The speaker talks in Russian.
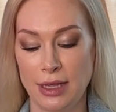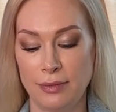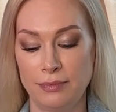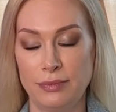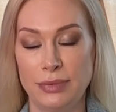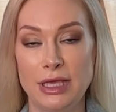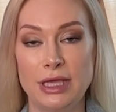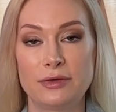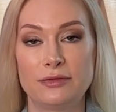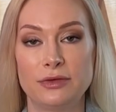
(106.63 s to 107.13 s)

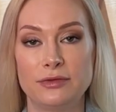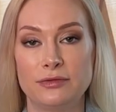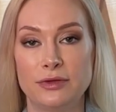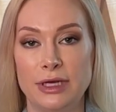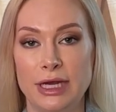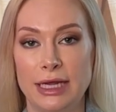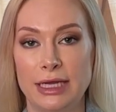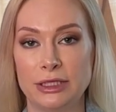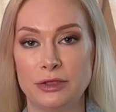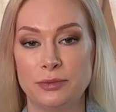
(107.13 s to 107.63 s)
Первый
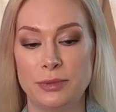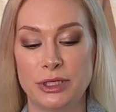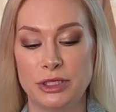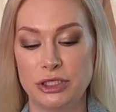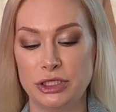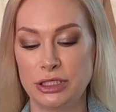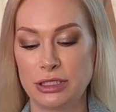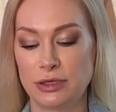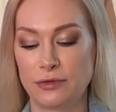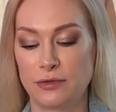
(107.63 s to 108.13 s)
вариант –
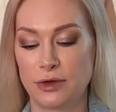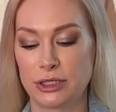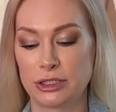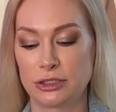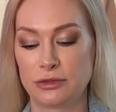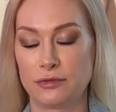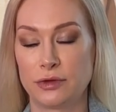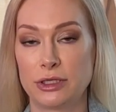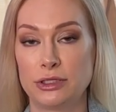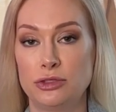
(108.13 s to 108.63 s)
причина
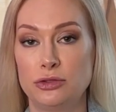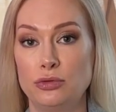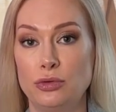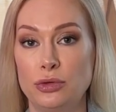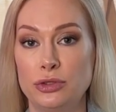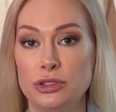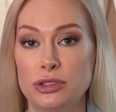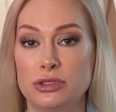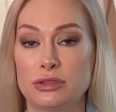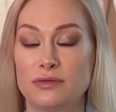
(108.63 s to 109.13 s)
вашего
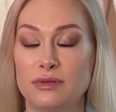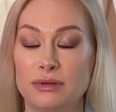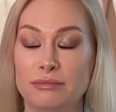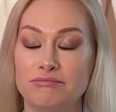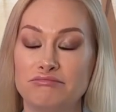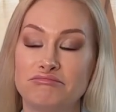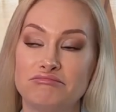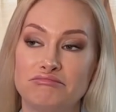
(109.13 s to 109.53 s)
одиночества.